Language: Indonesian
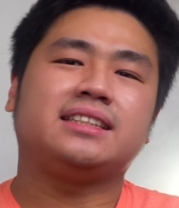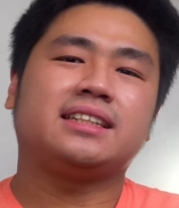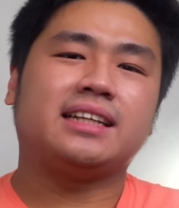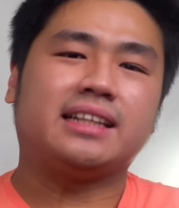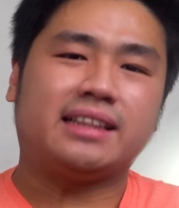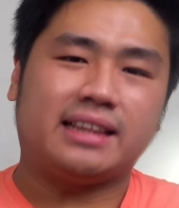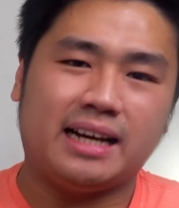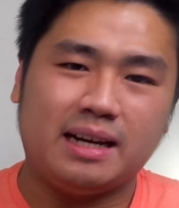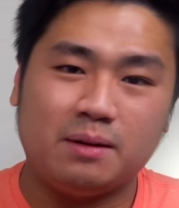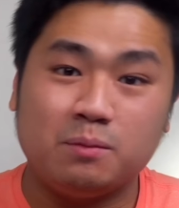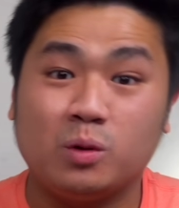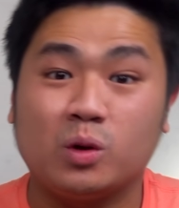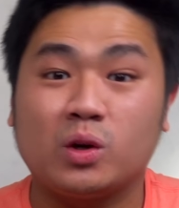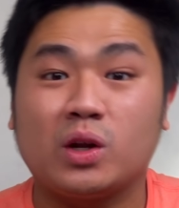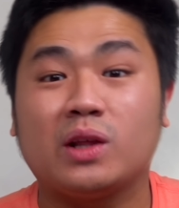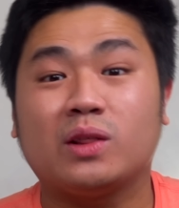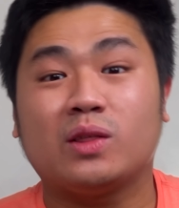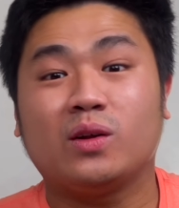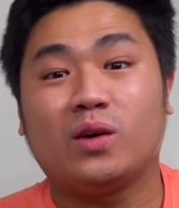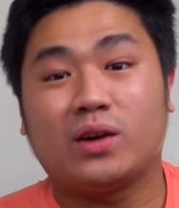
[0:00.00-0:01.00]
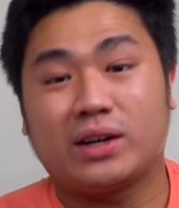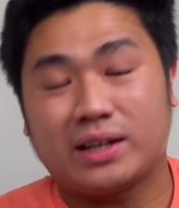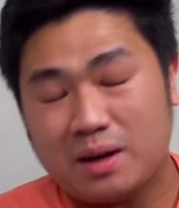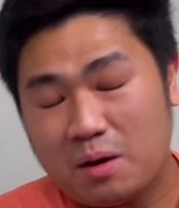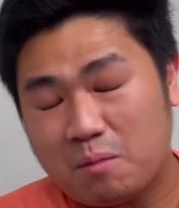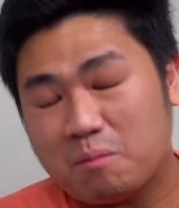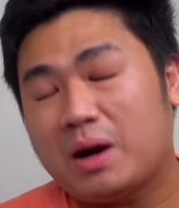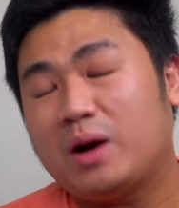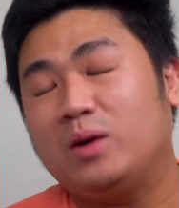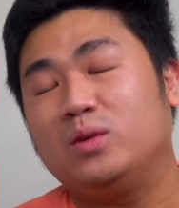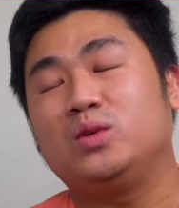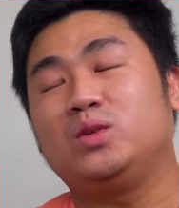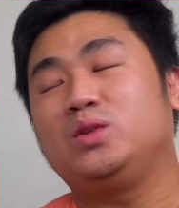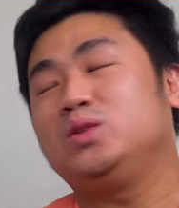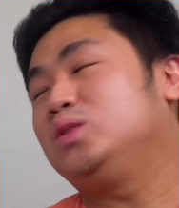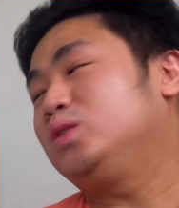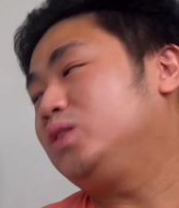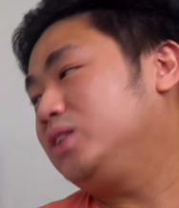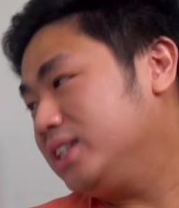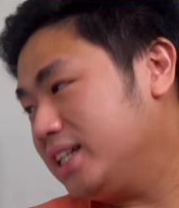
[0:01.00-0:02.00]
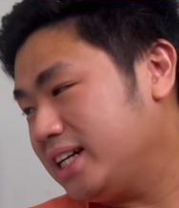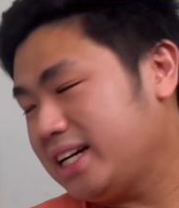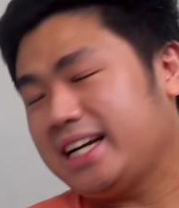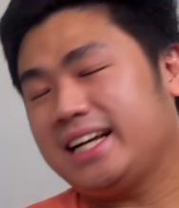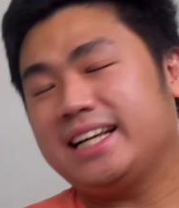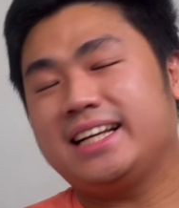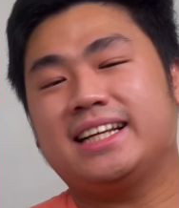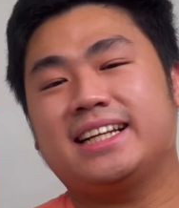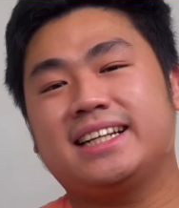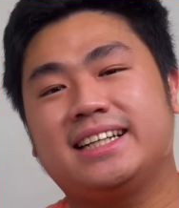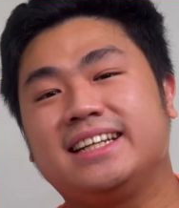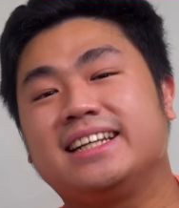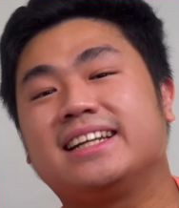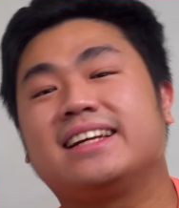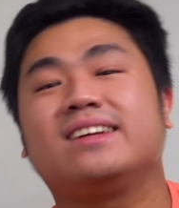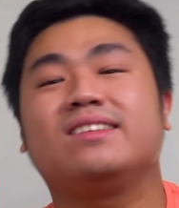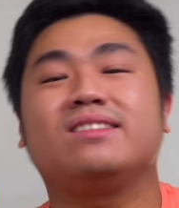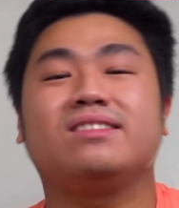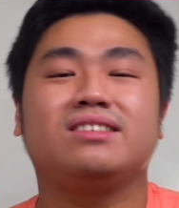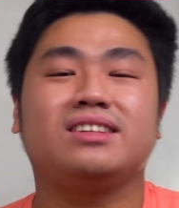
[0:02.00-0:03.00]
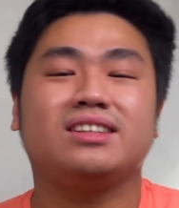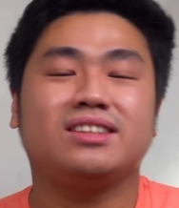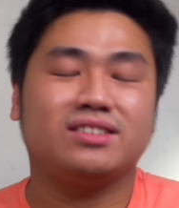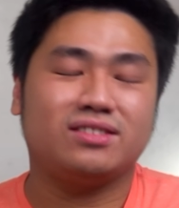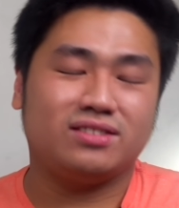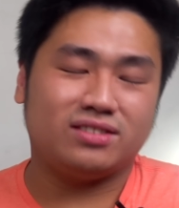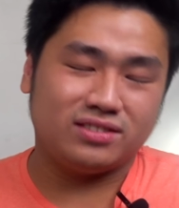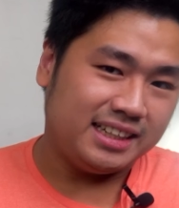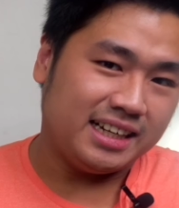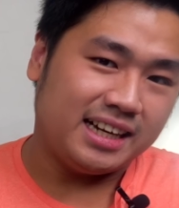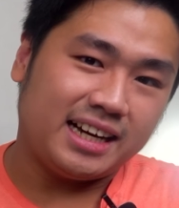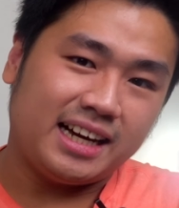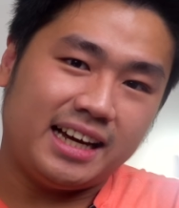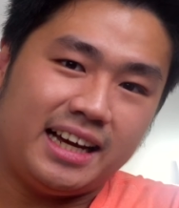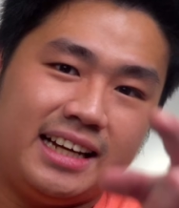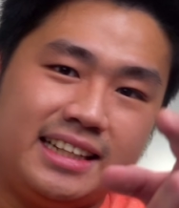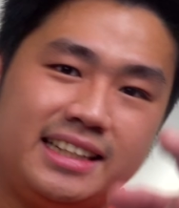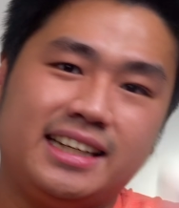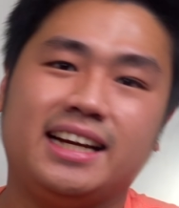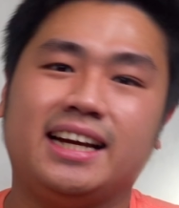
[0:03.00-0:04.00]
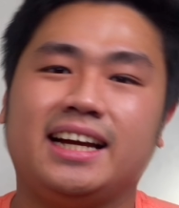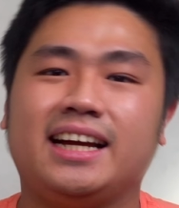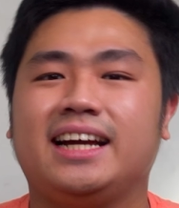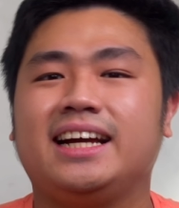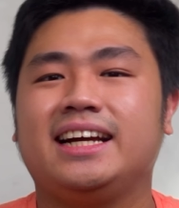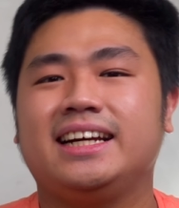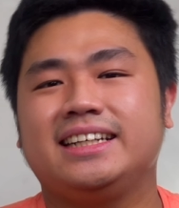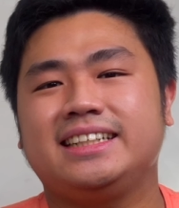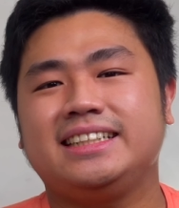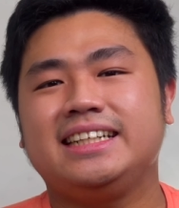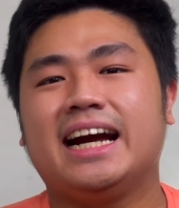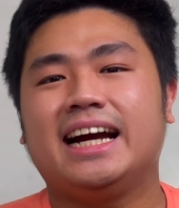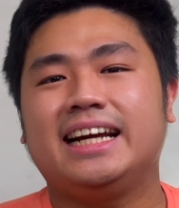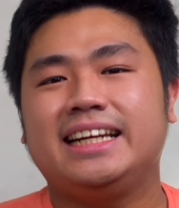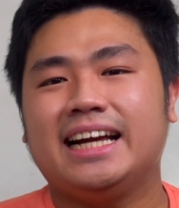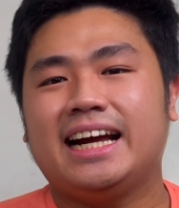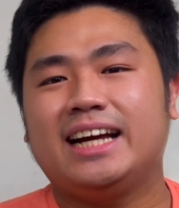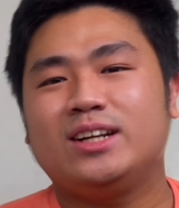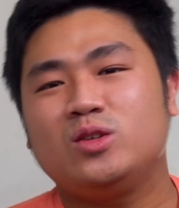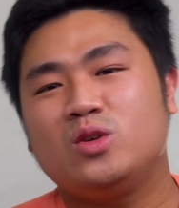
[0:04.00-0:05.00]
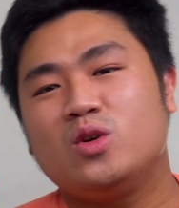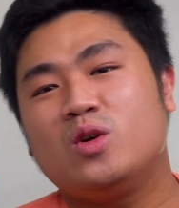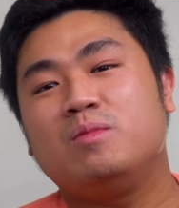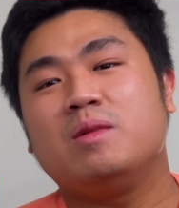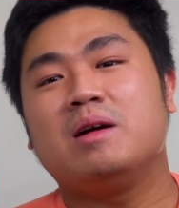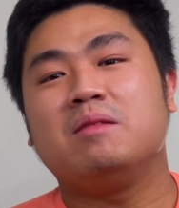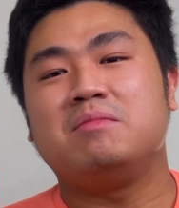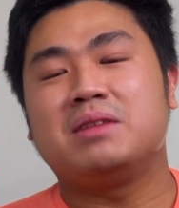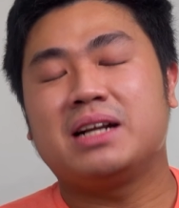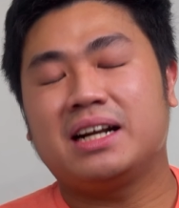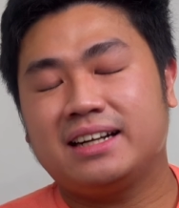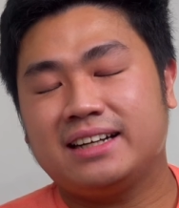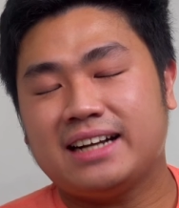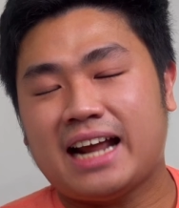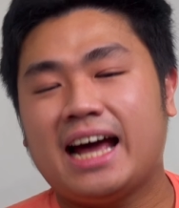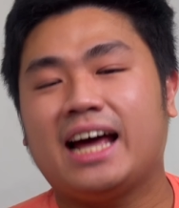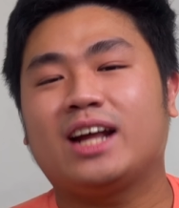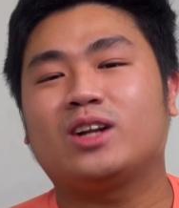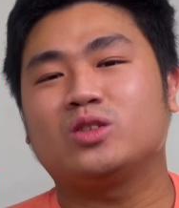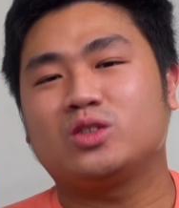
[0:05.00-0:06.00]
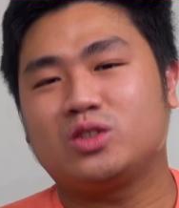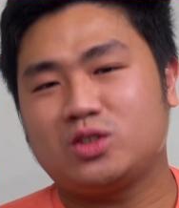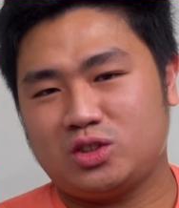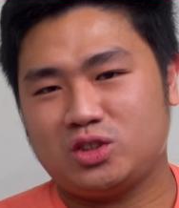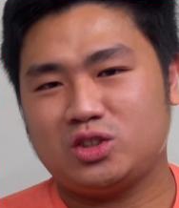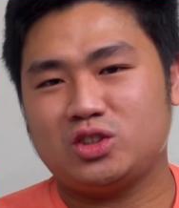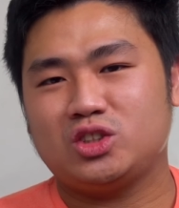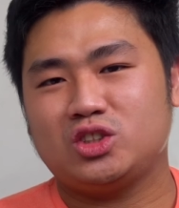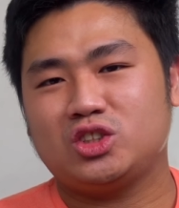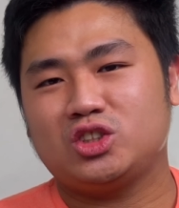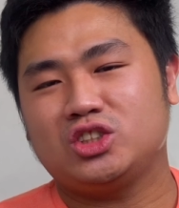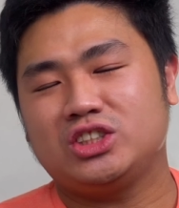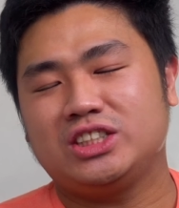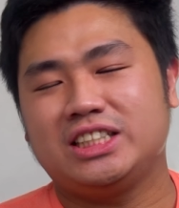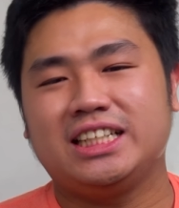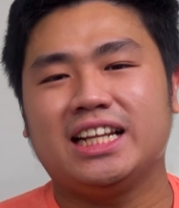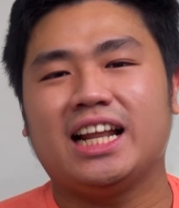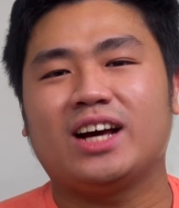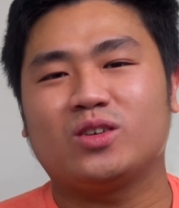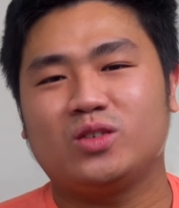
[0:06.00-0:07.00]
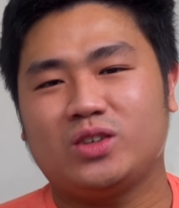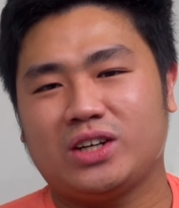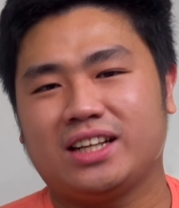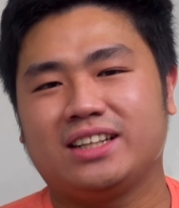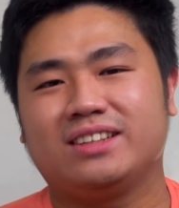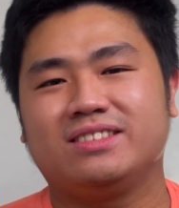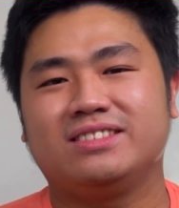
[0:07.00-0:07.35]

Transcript: cerita monitornya mau juga akhirnya di review ya kayaknya gaya adu domba brand harus dilakukan.